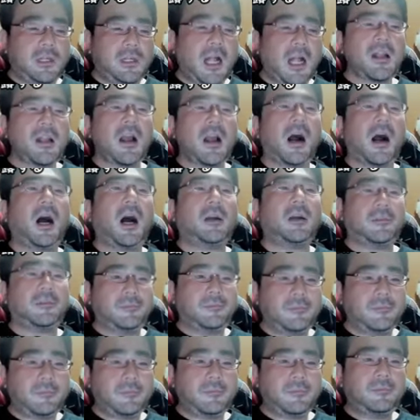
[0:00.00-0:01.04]
なんでがる
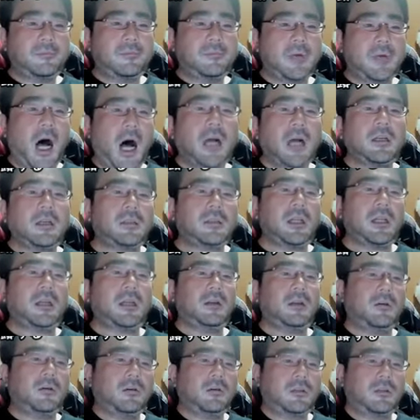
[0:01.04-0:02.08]

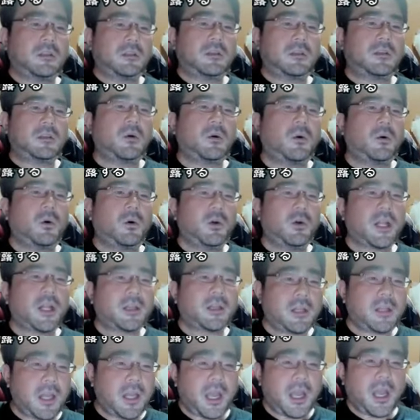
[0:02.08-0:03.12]
アクセルをずっとこう
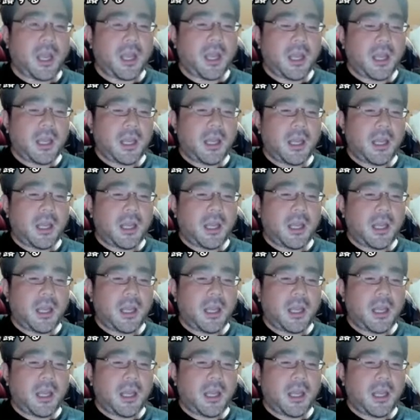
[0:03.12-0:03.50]
やって、